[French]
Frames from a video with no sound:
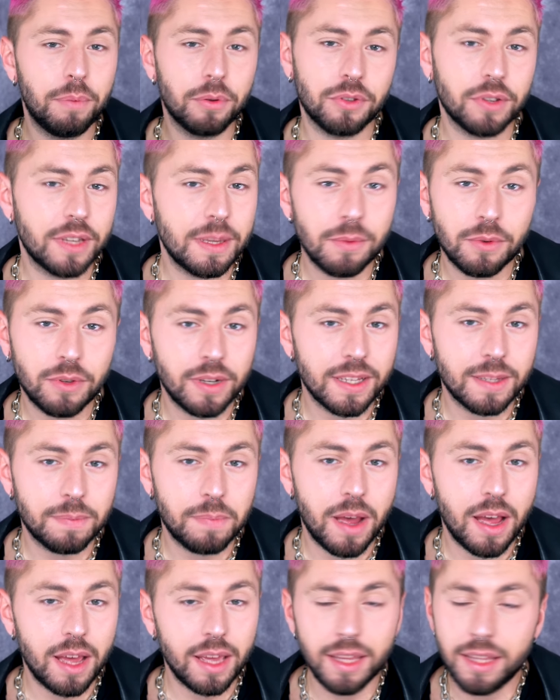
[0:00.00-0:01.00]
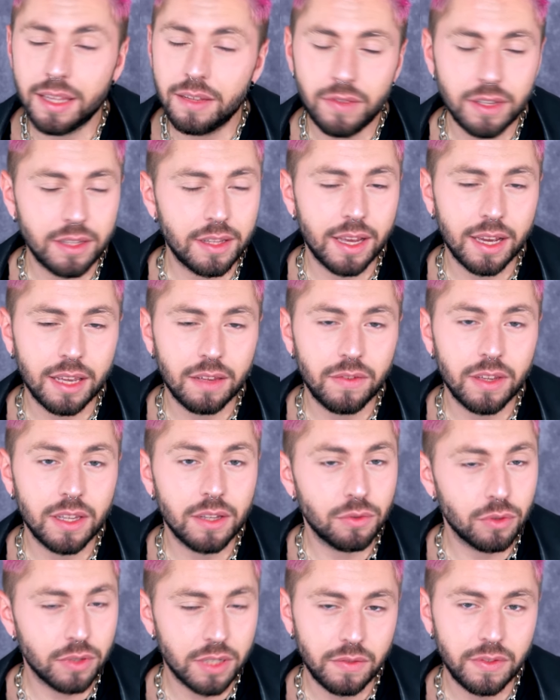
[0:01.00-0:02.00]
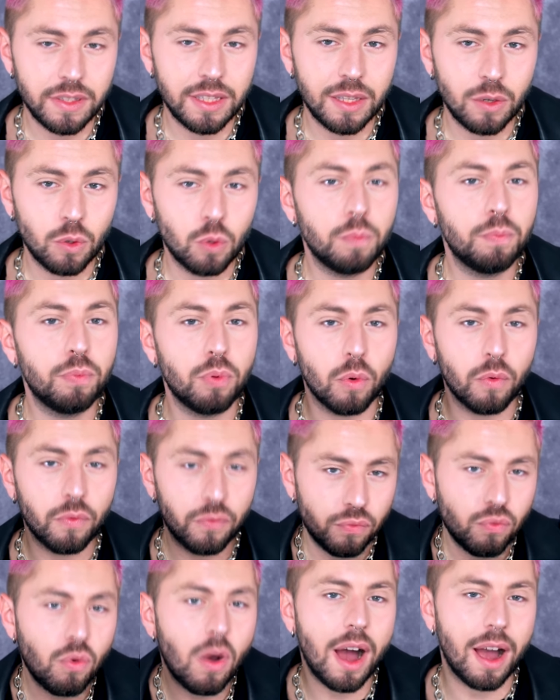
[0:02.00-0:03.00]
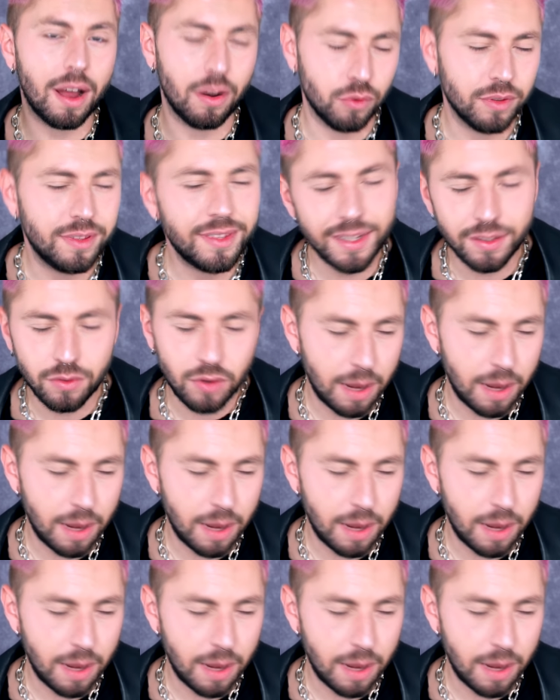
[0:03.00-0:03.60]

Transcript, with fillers: Pour ceux qui ne me connaissent pas et qui viennent d'arriver sur cette vidéo pour voir le test de